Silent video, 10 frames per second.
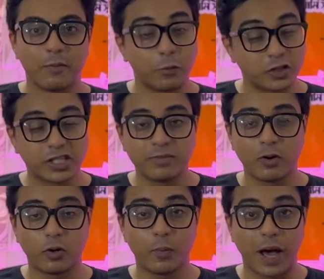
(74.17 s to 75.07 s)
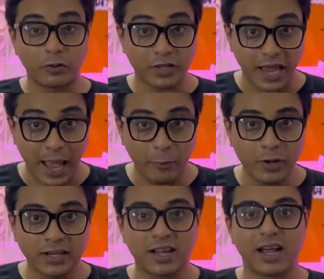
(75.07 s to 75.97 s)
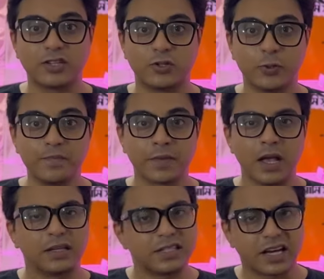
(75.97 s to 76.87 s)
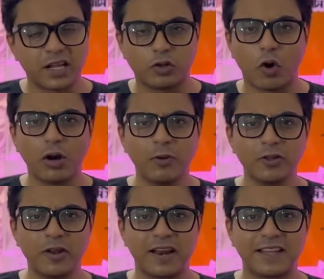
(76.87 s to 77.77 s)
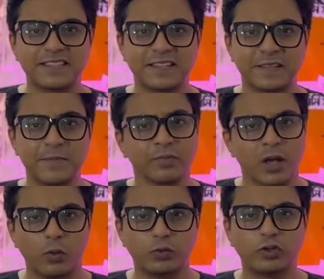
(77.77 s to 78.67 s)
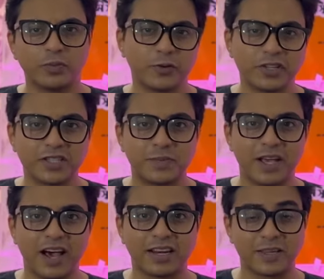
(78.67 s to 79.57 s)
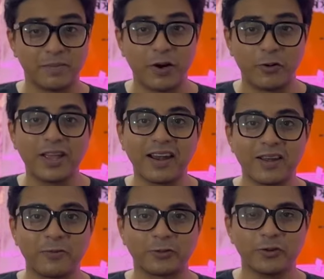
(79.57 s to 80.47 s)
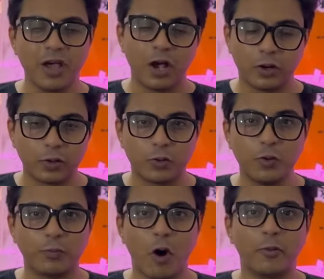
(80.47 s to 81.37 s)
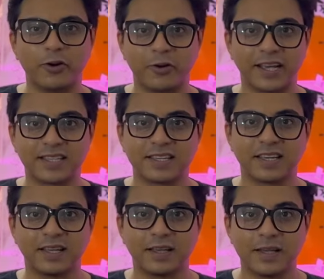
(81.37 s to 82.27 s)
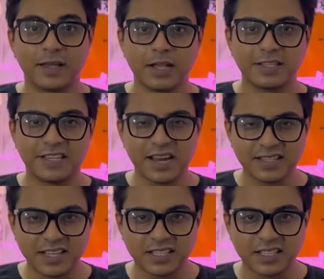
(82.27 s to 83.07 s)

পশ্চিমবঙ্গ ভারতের এমন একটা রাজ্য যেখানে দলবদলের রাজনীতি উত্তরপ্রদেশ বিহার কিংবা হরিয়ানার মতো খুব কমন হয়ে গেছে যে রাজ্যে